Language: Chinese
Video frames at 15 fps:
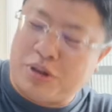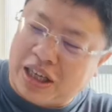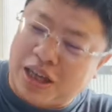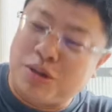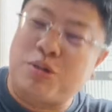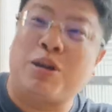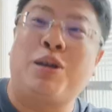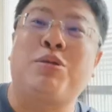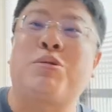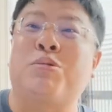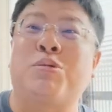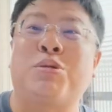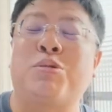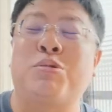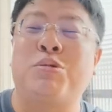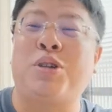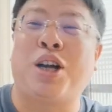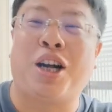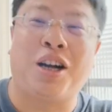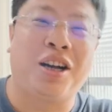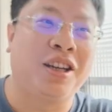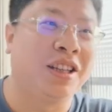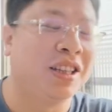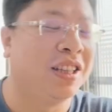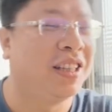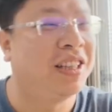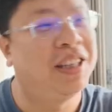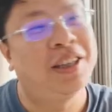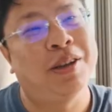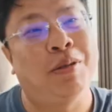潜水鼠鼠哈，
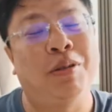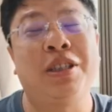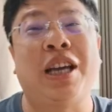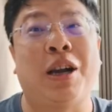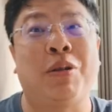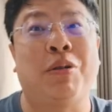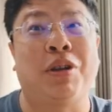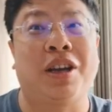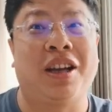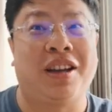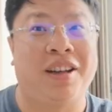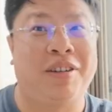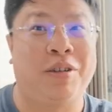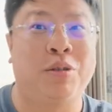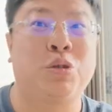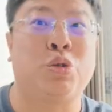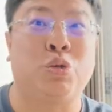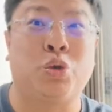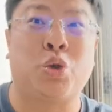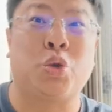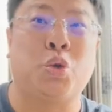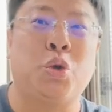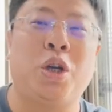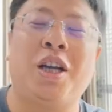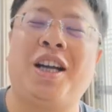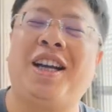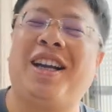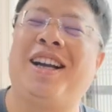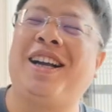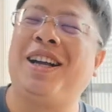我讲过了哈，鼠鼠，
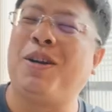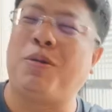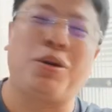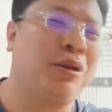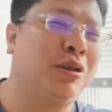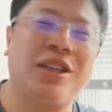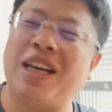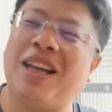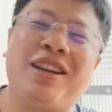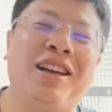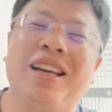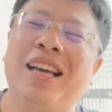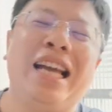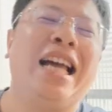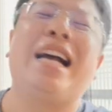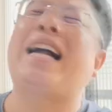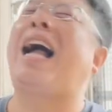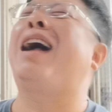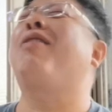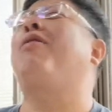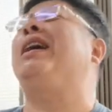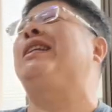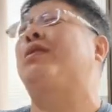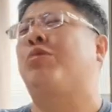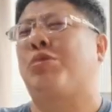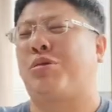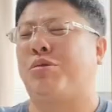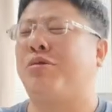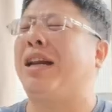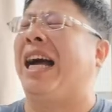我都吓得赶快鼠
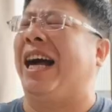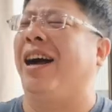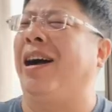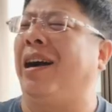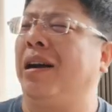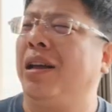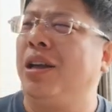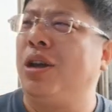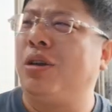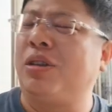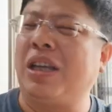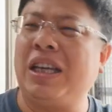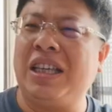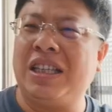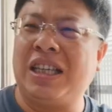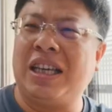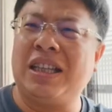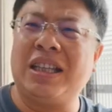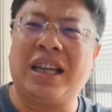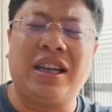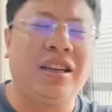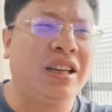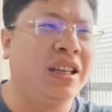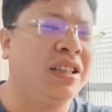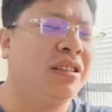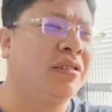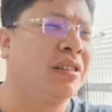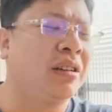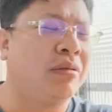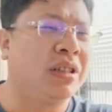鼠了哈。那以前在二零一
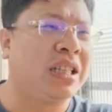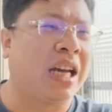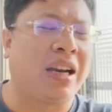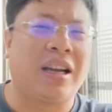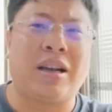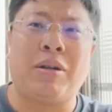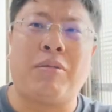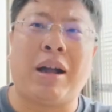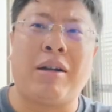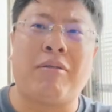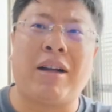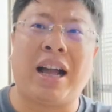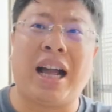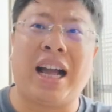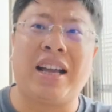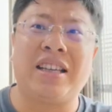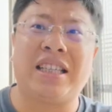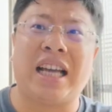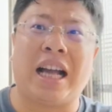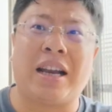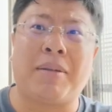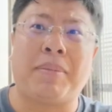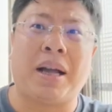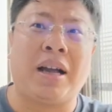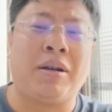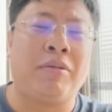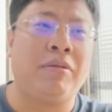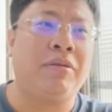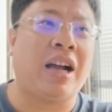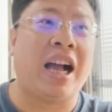九年，我讲那个弯弯海峡的嘛，
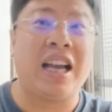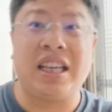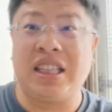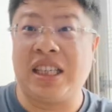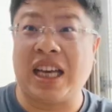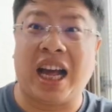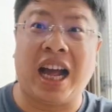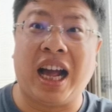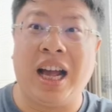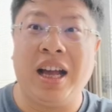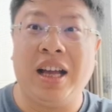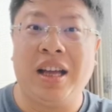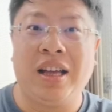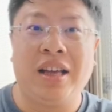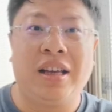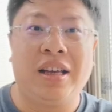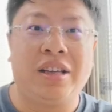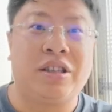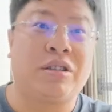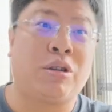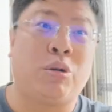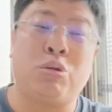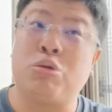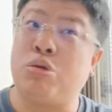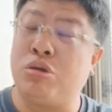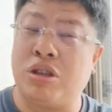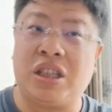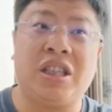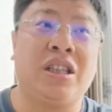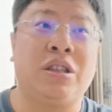海峡熟女
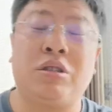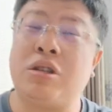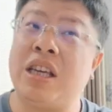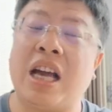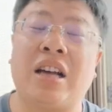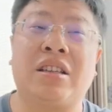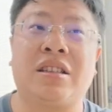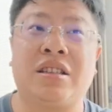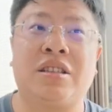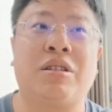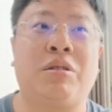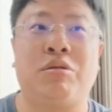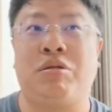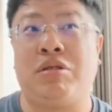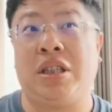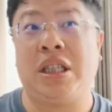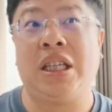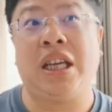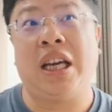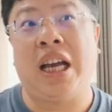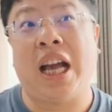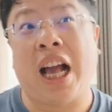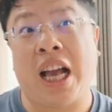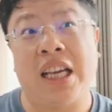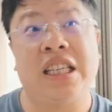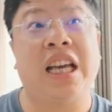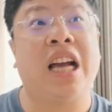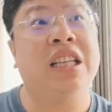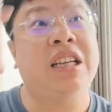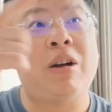戏，央视熟女戏，海
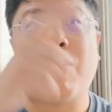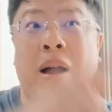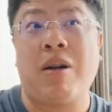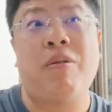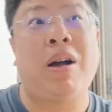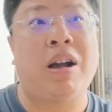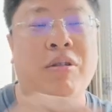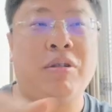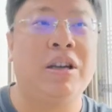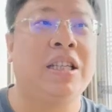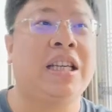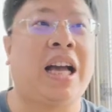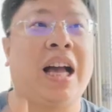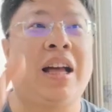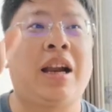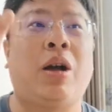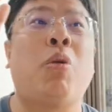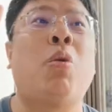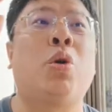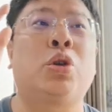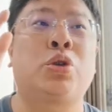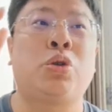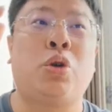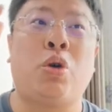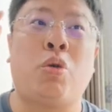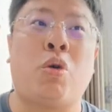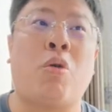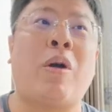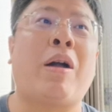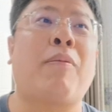峡叫弯弯回家，然后我说
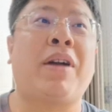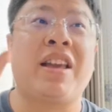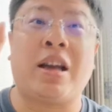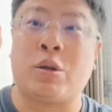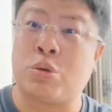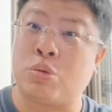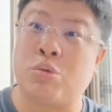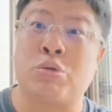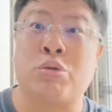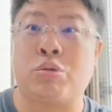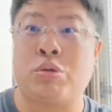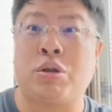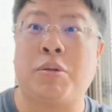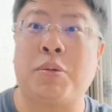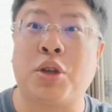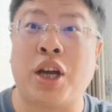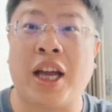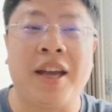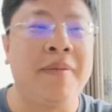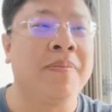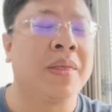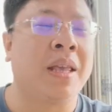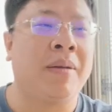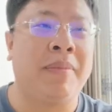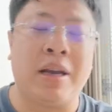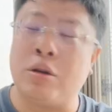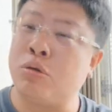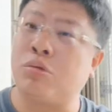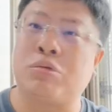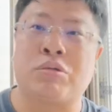我弯弯要鼠鼠，对不对？没
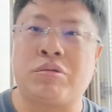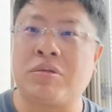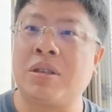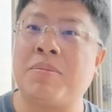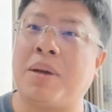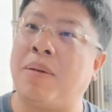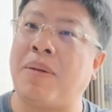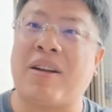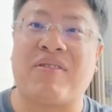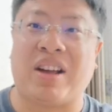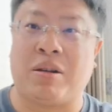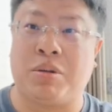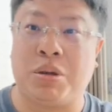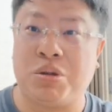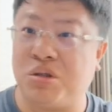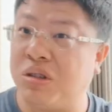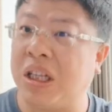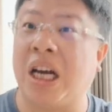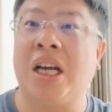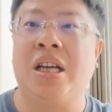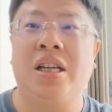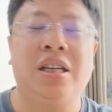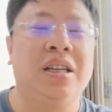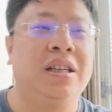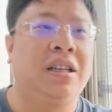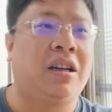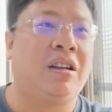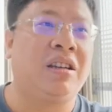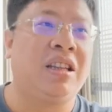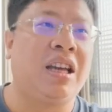有鼠鼠是没办法回去的
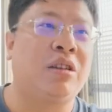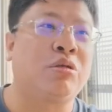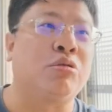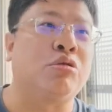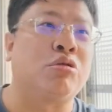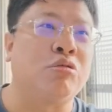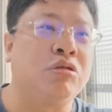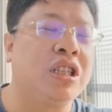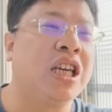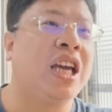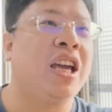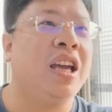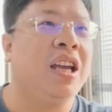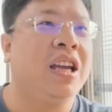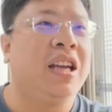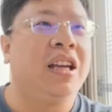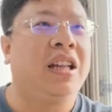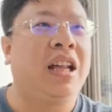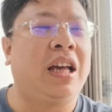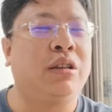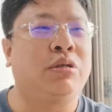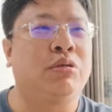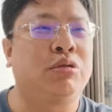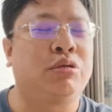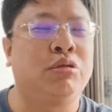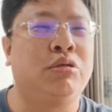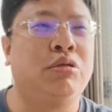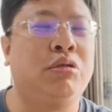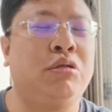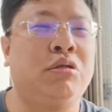啊，一定要鼠鼠接。那鼠
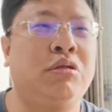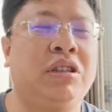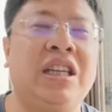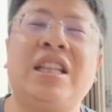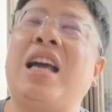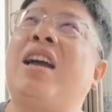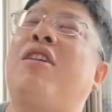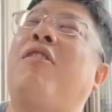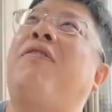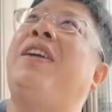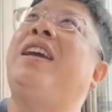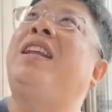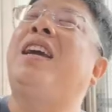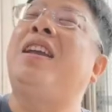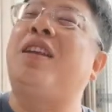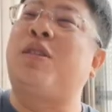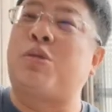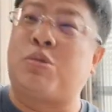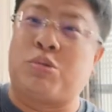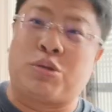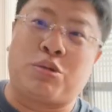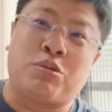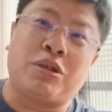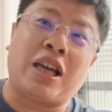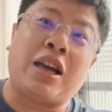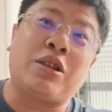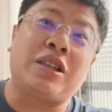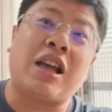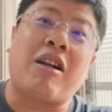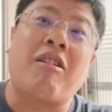鼠现在有飞天的鼠鼠在
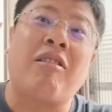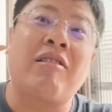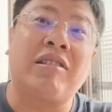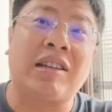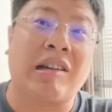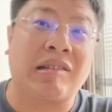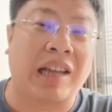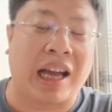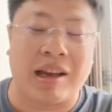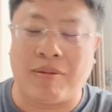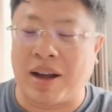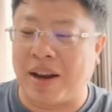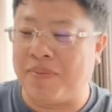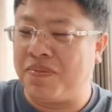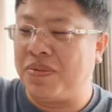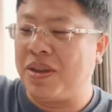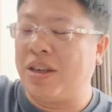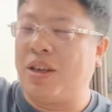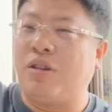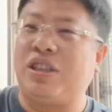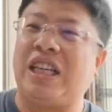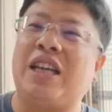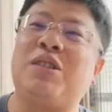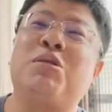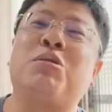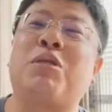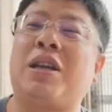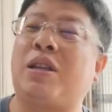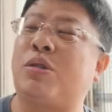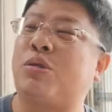绕绕台湾，有潜
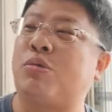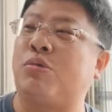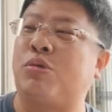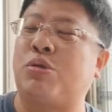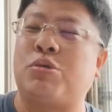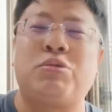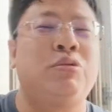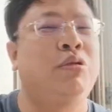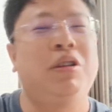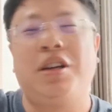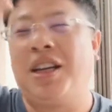水的鼠鼠，